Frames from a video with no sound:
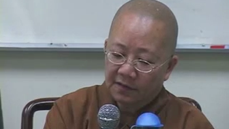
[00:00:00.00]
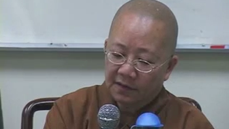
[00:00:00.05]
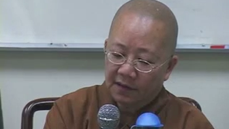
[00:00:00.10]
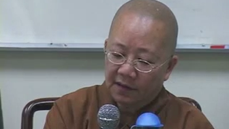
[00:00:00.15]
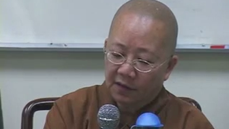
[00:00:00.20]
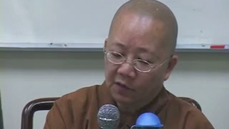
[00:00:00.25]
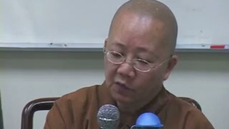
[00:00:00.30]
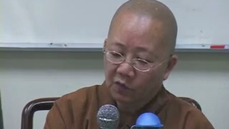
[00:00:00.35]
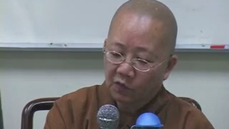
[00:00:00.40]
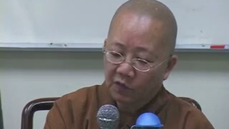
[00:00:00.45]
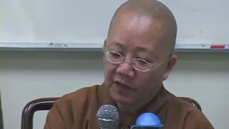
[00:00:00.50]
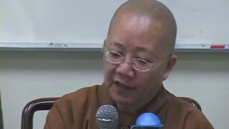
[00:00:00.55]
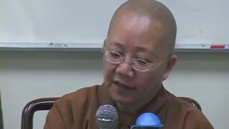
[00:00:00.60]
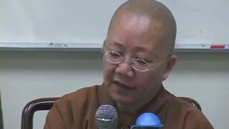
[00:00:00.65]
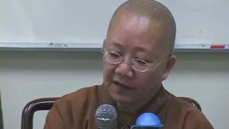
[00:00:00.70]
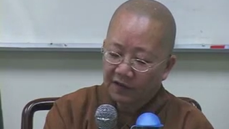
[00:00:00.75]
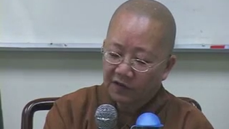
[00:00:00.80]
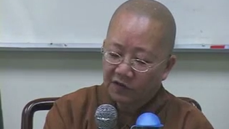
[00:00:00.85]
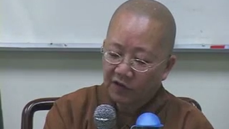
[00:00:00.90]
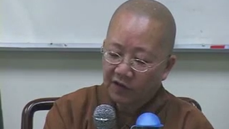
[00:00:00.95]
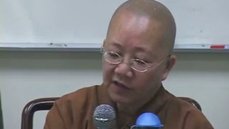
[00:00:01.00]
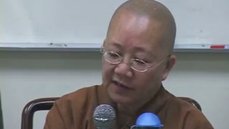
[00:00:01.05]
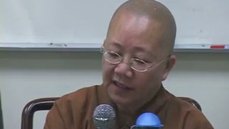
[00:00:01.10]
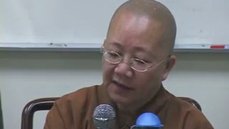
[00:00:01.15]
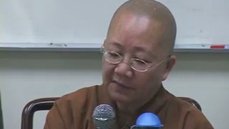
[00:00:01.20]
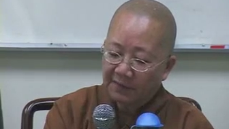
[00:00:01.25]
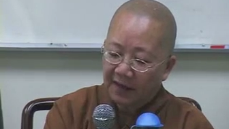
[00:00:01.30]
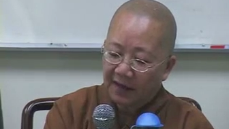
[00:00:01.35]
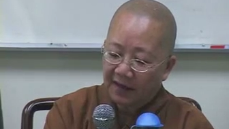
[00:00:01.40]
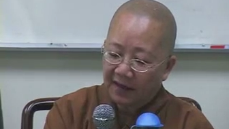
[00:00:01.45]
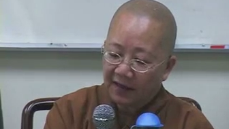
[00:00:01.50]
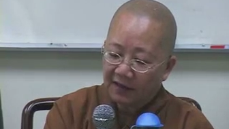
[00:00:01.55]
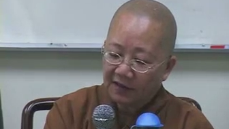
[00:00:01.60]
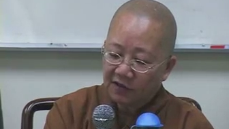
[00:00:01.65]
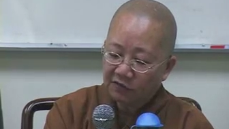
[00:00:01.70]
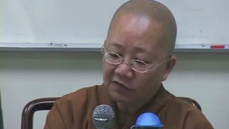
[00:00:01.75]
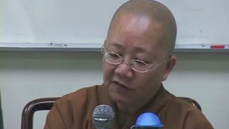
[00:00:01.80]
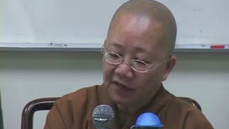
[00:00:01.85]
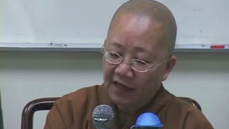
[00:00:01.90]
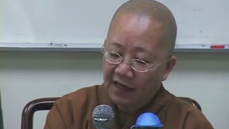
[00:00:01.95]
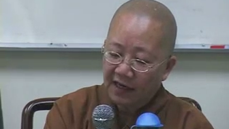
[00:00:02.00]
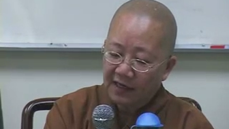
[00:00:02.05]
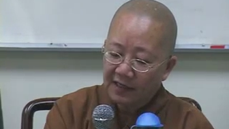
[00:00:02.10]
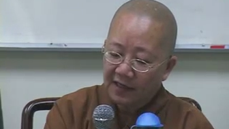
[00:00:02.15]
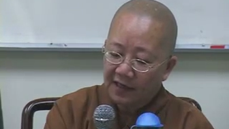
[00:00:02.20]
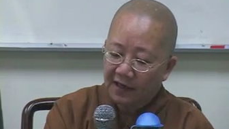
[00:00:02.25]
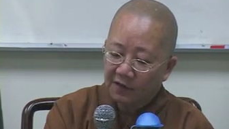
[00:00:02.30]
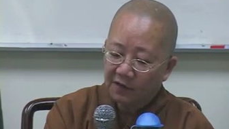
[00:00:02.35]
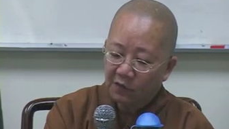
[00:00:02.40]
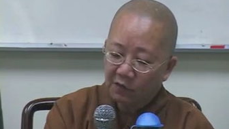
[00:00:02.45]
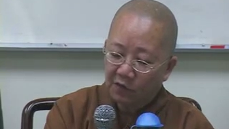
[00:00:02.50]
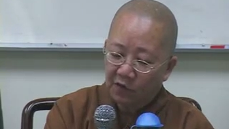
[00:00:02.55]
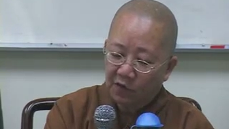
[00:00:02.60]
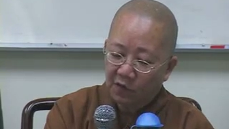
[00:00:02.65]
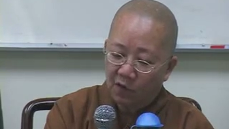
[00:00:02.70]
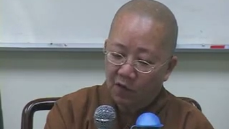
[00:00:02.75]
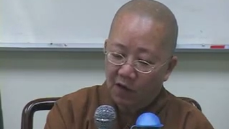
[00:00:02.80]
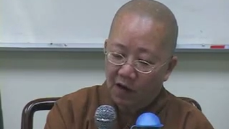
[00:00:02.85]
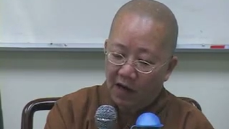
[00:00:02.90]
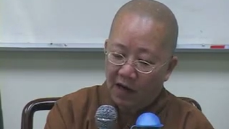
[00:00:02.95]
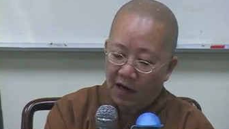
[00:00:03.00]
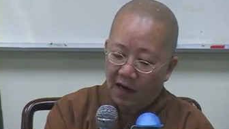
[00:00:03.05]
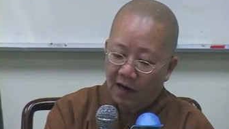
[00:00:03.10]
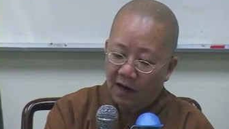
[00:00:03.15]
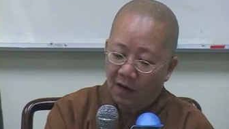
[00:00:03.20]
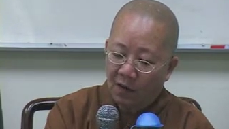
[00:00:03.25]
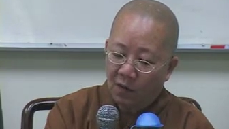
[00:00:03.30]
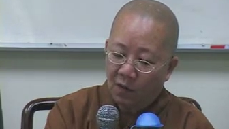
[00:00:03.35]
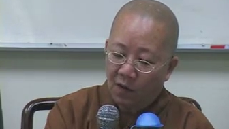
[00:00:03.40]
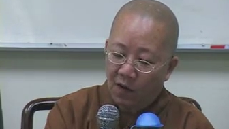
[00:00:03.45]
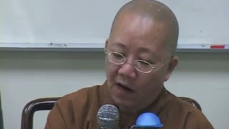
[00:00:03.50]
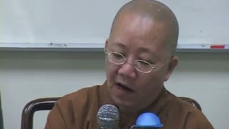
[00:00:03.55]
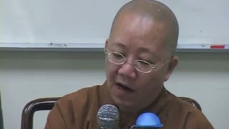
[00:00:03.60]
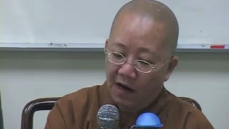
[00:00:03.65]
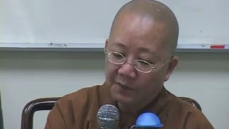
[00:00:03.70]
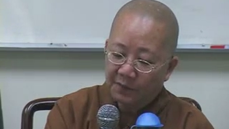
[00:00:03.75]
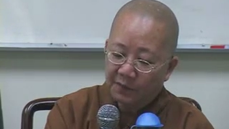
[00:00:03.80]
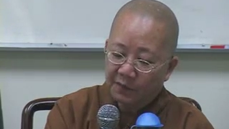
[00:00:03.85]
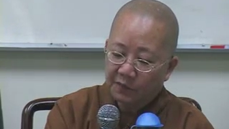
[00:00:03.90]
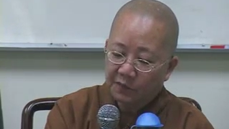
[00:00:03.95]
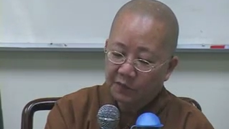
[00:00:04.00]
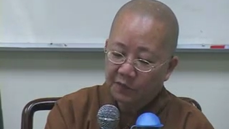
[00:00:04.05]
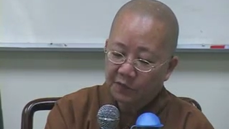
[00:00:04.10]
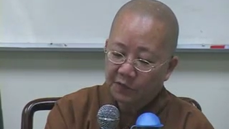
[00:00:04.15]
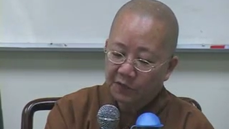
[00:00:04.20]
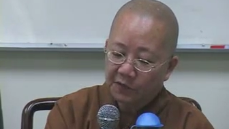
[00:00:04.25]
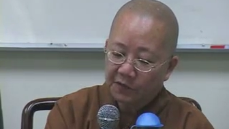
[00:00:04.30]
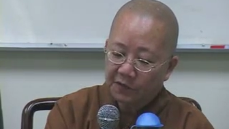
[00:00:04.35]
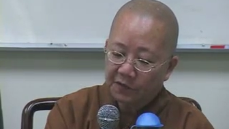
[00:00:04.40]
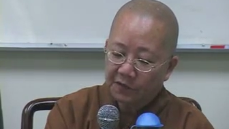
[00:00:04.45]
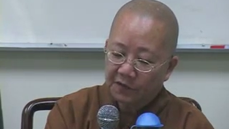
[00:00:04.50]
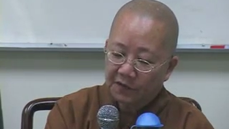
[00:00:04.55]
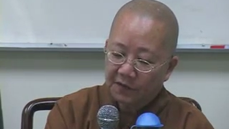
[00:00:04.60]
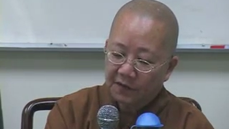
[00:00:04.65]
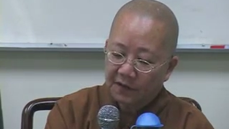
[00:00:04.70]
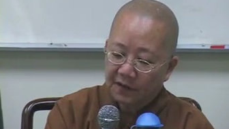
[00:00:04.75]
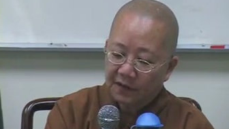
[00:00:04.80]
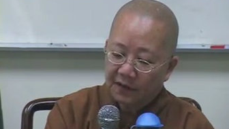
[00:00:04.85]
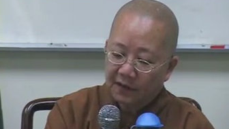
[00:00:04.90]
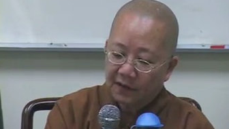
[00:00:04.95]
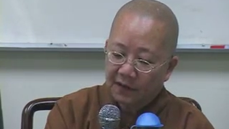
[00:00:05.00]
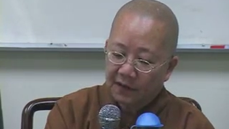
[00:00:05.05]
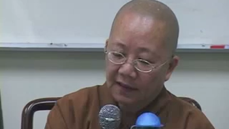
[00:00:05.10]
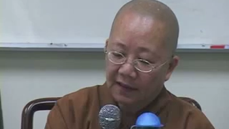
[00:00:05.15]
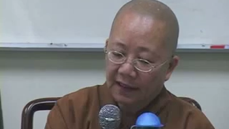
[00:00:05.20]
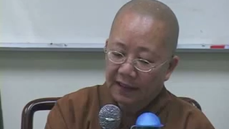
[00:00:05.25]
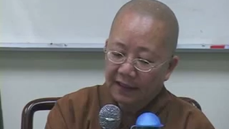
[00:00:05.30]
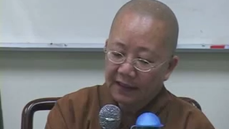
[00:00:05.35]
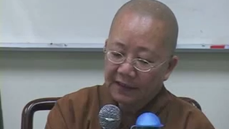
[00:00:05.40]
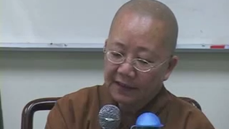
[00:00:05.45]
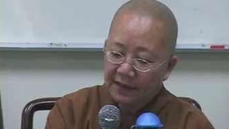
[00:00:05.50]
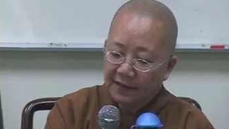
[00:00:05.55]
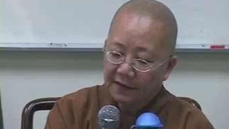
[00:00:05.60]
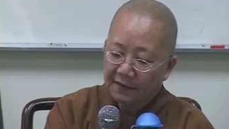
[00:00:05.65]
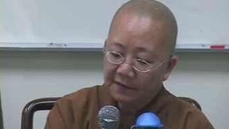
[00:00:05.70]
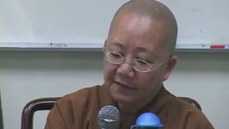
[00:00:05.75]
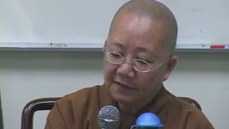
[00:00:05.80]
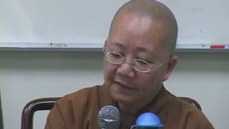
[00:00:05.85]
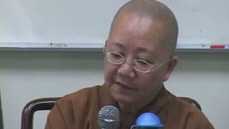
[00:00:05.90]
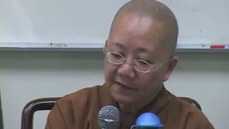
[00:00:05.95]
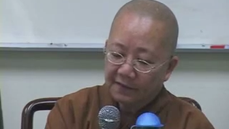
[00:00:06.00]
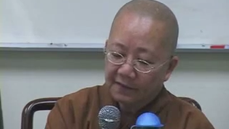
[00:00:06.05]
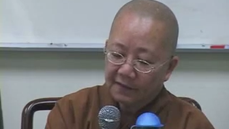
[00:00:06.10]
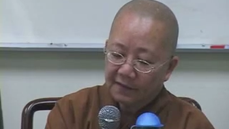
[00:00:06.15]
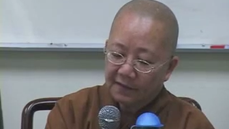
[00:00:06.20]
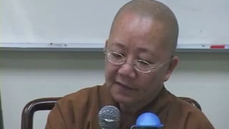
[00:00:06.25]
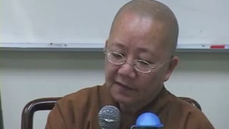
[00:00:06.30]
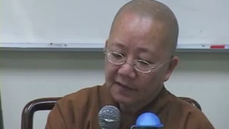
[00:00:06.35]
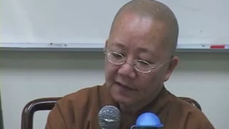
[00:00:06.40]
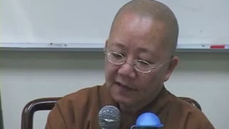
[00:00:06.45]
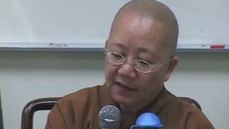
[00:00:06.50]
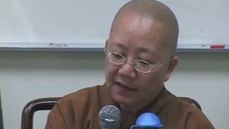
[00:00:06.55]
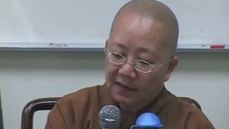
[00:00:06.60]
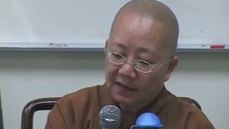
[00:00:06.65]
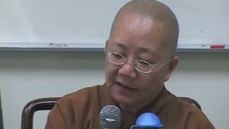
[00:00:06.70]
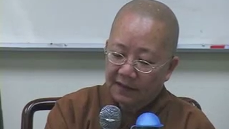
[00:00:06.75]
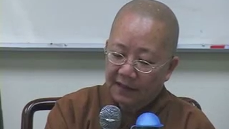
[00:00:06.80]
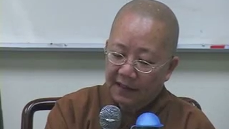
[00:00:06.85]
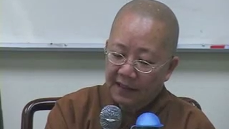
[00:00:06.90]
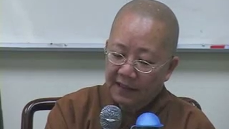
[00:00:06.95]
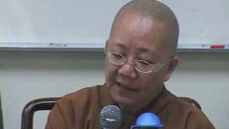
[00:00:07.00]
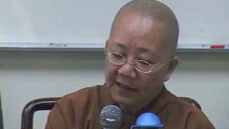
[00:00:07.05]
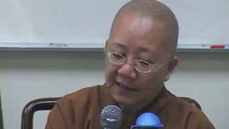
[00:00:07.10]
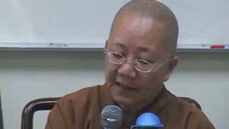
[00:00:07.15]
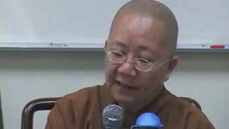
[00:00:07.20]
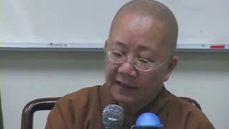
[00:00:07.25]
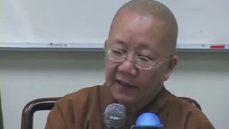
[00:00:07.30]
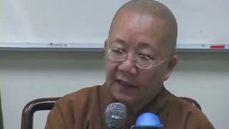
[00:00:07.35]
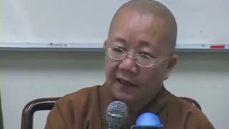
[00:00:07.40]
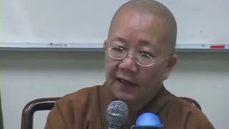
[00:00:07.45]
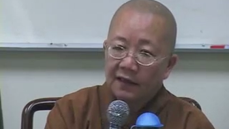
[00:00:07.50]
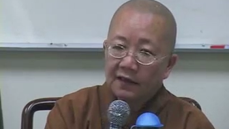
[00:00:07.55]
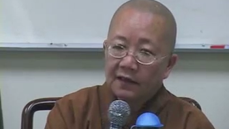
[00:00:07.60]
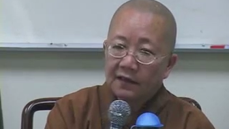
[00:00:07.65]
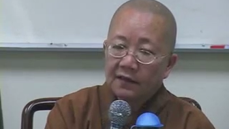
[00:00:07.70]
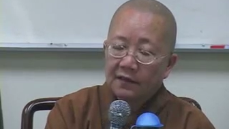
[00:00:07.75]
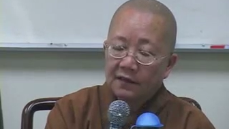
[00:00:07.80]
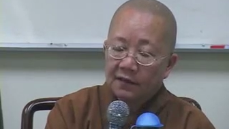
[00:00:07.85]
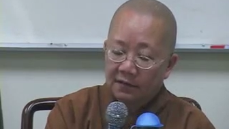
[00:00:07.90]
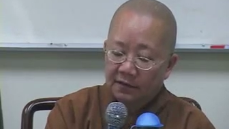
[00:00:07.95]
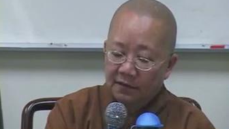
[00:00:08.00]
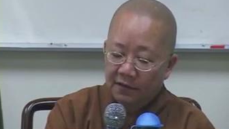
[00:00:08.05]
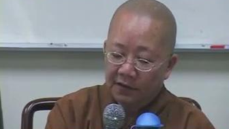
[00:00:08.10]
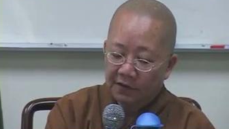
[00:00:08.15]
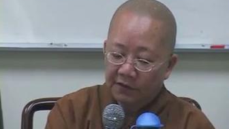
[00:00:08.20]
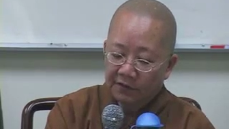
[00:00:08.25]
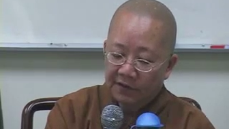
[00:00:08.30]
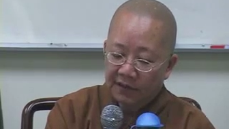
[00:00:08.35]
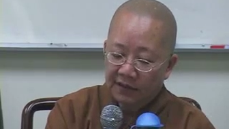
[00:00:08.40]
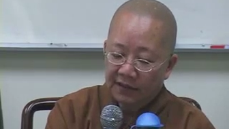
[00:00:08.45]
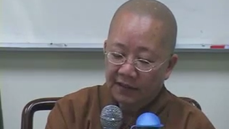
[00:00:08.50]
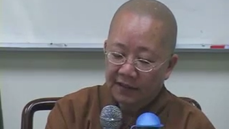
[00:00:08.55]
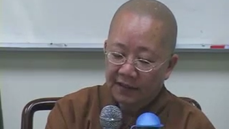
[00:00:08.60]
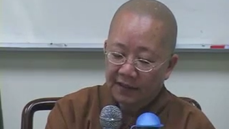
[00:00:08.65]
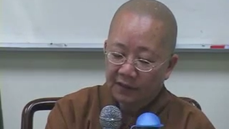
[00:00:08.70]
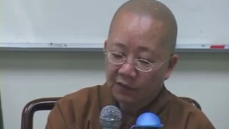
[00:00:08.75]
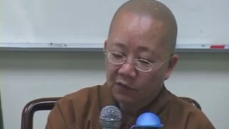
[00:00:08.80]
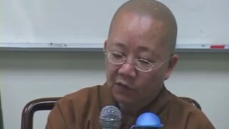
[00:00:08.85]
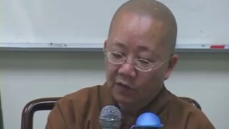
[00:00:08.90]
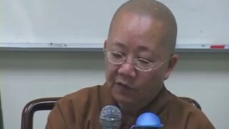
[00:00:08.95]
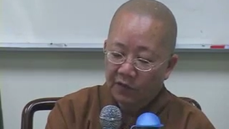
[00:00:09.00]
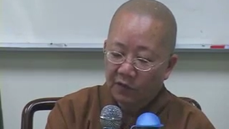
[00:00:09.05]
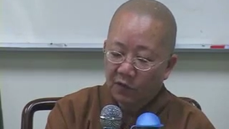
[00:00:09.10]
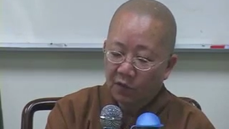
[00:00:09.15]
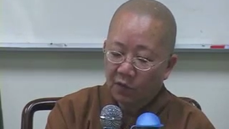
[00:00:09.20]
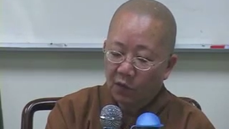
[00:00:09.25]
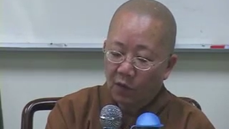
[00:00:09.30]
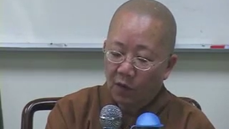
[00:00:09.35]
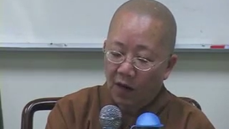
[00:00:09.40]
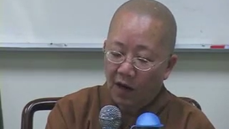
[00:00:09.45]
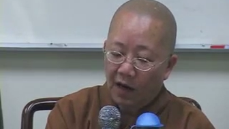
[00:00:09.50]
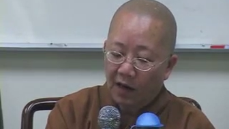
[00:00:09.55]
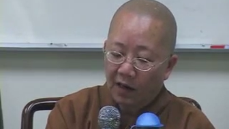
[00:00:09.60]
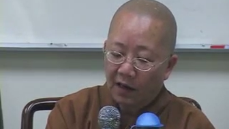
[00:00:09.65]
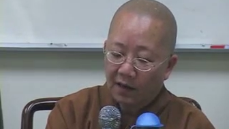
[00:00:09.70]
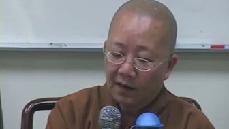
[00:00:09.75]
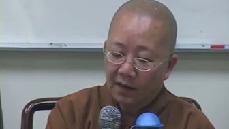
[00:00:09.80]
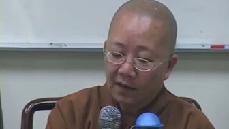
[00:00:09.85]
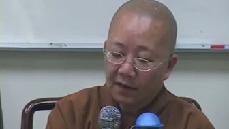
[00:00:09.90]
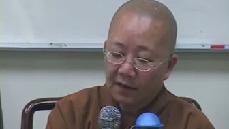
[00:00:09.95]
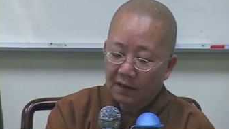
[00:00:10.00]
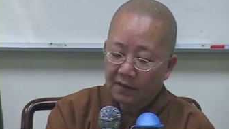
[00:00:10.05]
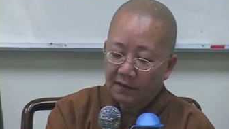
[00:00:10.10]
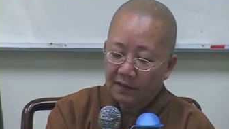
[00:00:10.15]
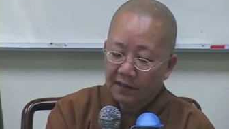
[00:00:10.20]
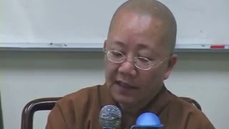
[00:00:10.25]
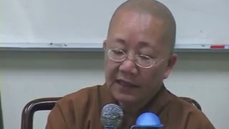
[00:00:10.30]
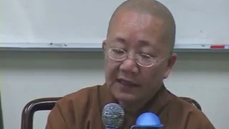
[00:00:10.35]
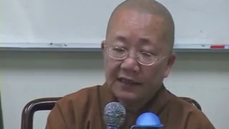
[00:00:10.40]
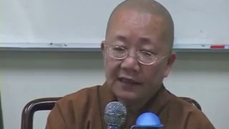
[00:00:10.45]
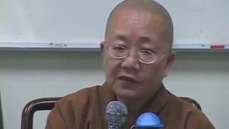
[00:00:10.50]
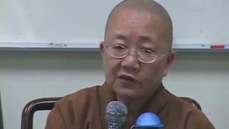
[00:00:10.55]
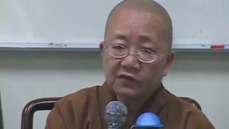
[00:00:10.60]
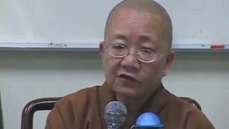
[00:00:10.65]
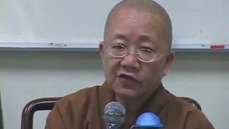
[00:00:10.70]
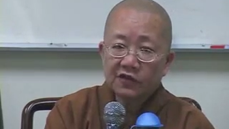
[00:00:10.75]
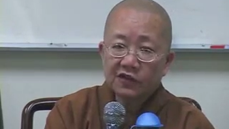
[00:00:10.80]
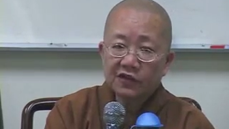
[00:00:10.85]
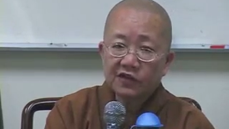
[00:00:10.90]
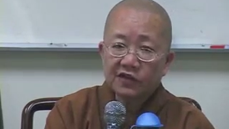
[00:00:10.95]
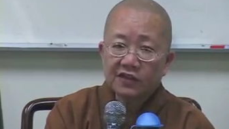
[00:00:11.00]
很无奈的，所以干嘛呢？就泪眼问花，花不语。泪眼，泪眼呢，流着眼泪问花，泪眼就是就